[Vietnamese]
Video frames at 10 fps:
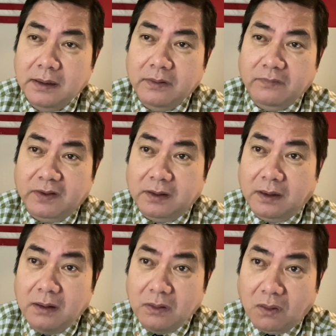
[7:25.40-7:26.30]
và
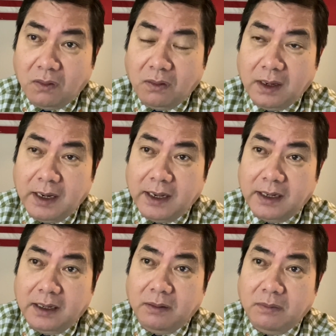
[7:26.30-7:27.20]
ấn độ là
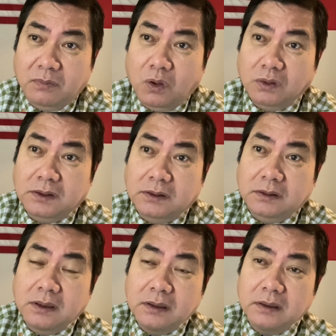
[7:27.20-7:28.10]
bộ
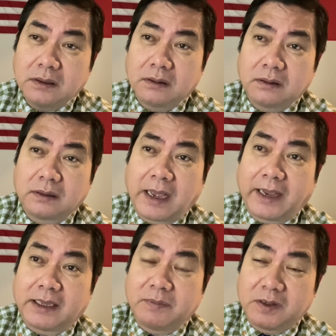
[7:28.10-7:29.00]
tứ đại
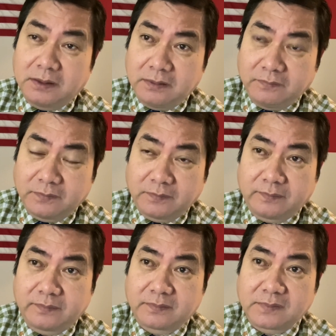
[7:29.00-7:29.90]
kim cương
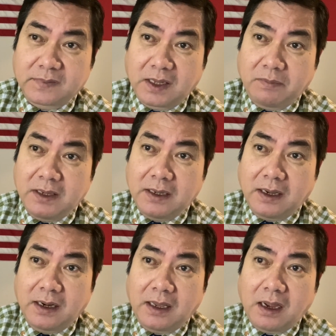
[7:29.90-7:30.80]
thì bây giờ
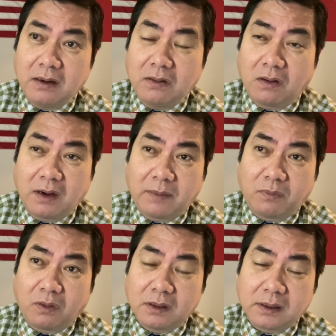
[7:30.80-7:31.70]
là ấn độ là
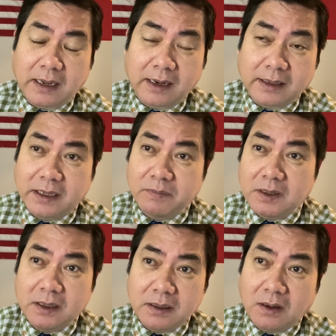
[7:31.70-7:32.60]
một kim
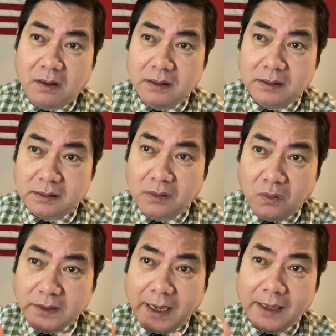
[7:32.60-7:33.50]
cương đó được đối
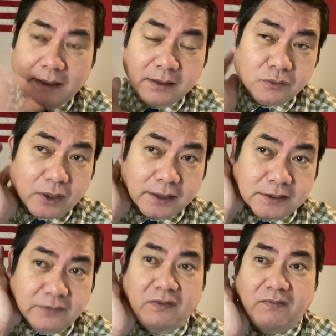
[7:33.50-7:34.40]
tác lên toàn
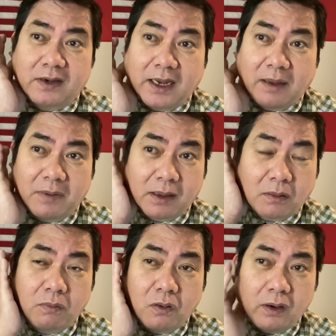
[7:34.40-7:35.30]
diện với việt nam là
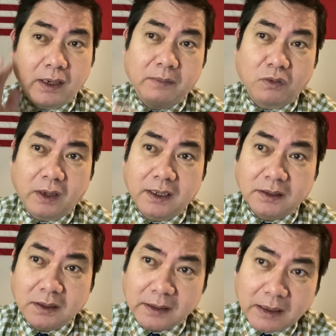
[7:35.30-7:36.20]
cũng nói lên một cái hình
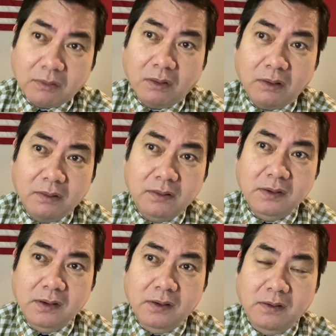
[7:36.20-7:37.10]
thức nào đó
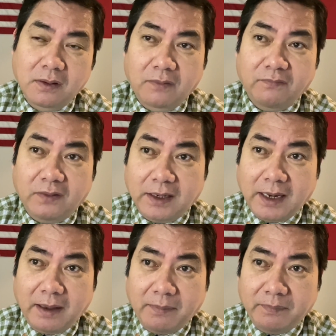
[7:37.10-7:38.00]
việt
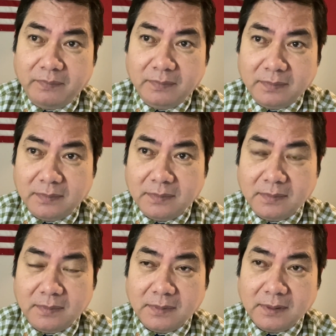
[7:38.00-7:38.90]
nam
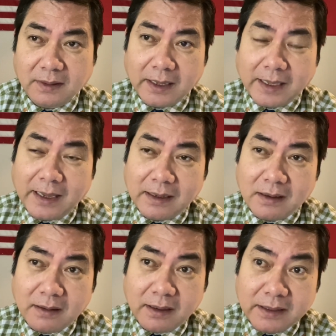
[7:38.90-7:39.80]
cái cán
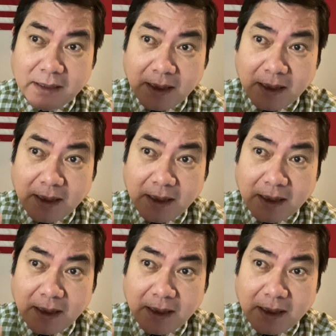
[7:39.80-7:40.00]
cân nâng